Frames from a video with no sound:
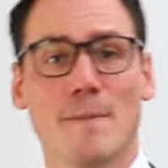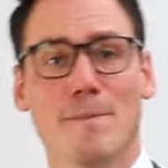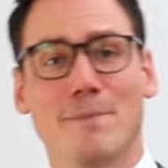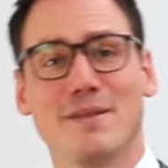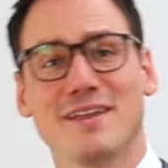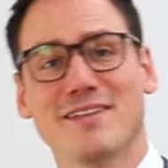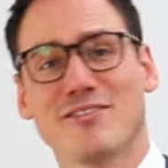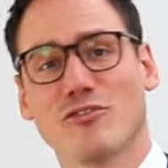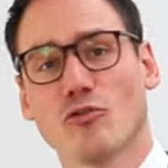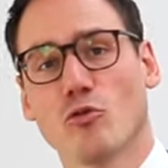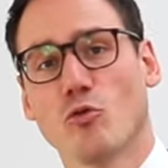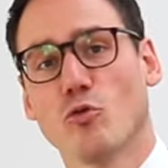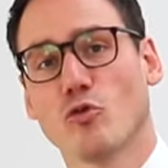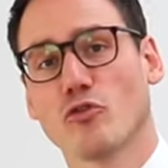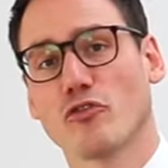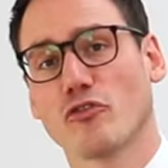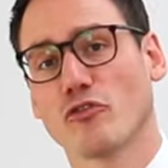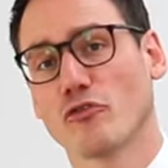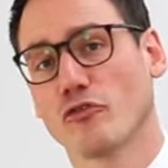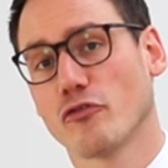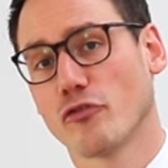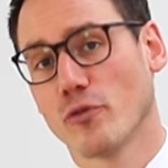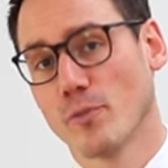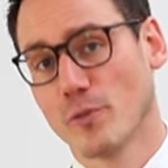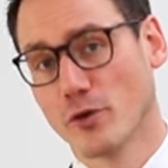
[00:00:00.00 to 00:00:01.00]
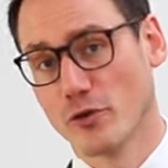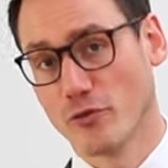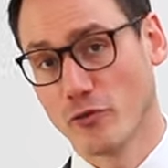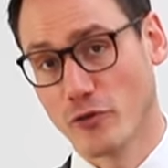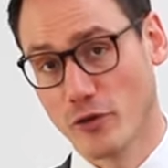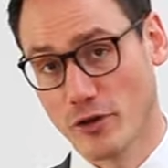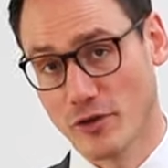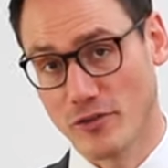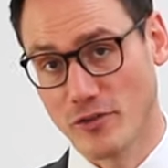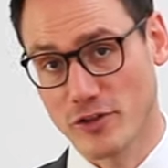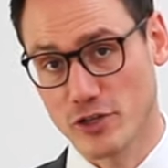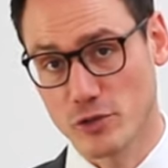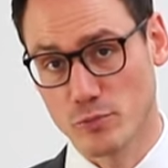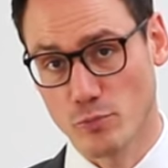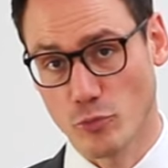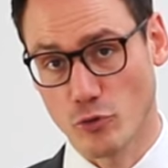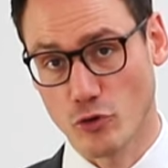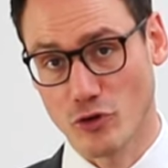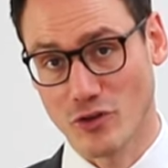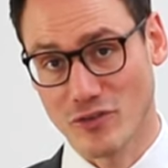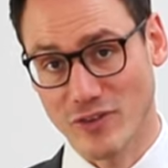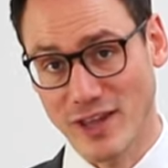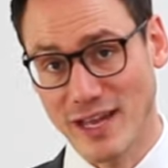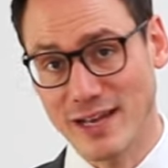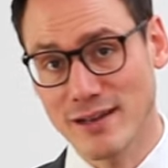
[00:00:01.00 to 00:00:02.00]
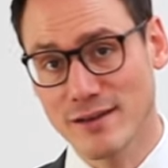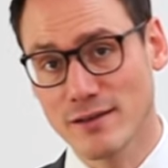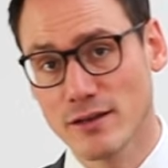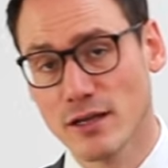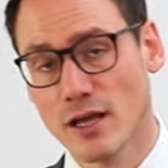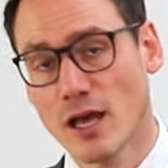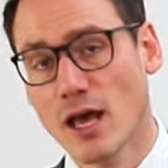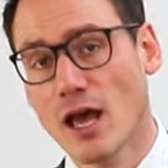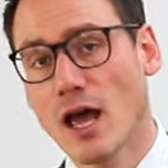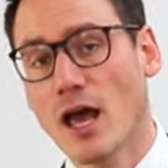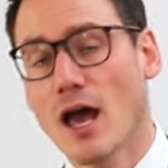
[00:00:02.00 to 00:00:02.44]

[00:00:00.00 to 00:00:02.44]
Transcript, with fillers: bis hoch zu 45 Prozent.